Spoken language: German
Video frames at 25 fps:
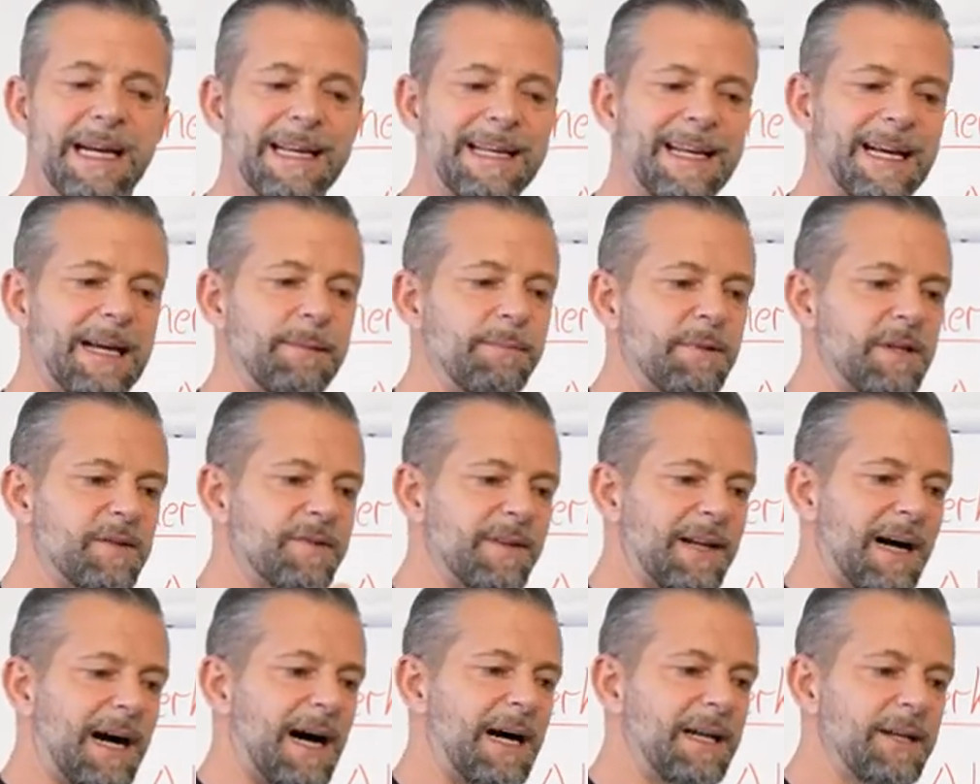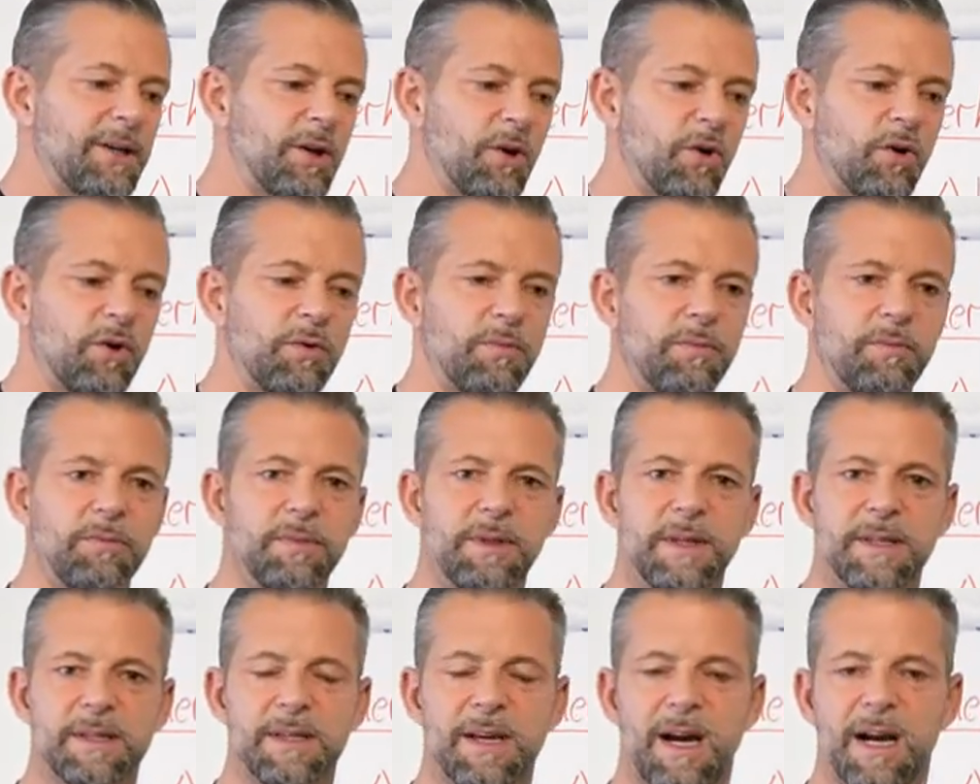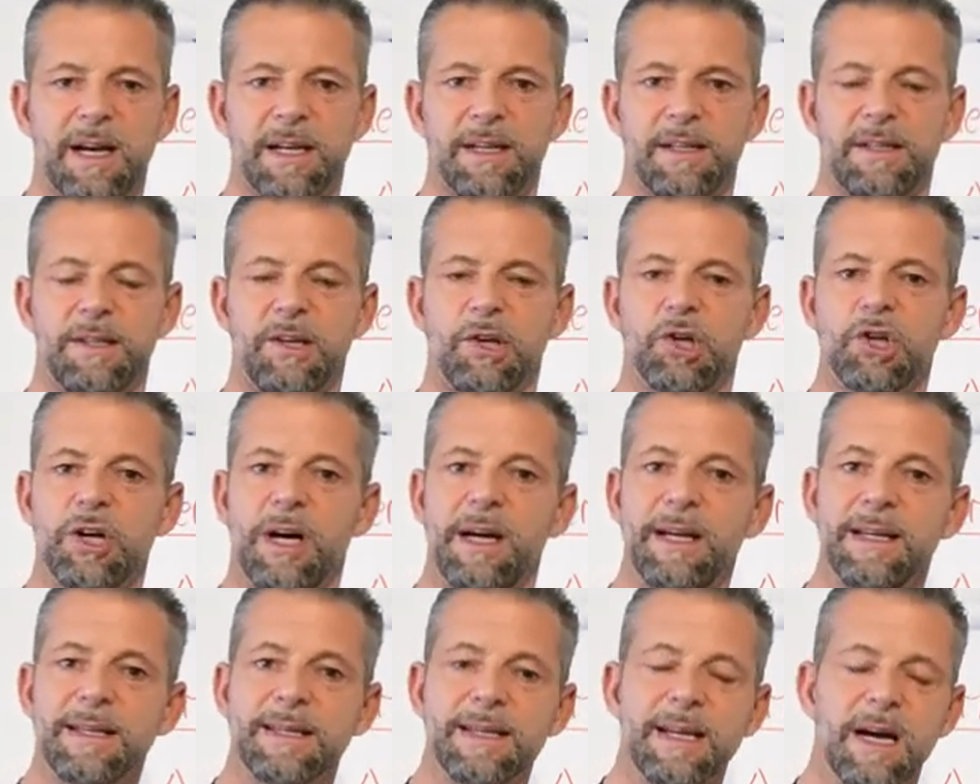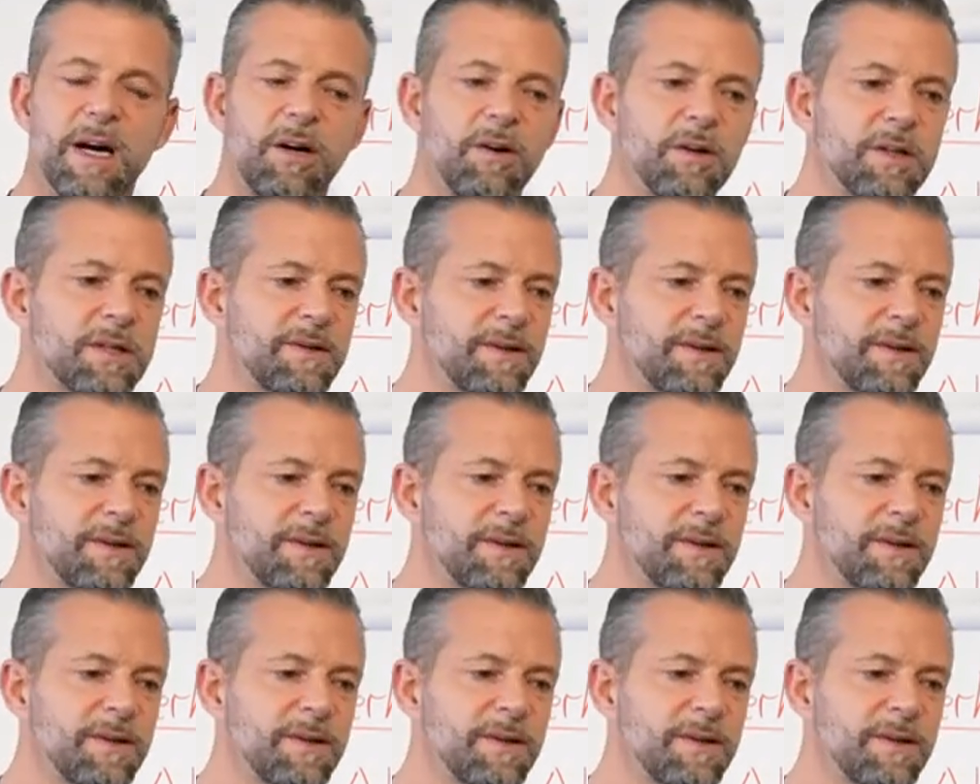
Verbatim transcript: Da gibt es wieder andere, die sagen, es sieht scheiße aus,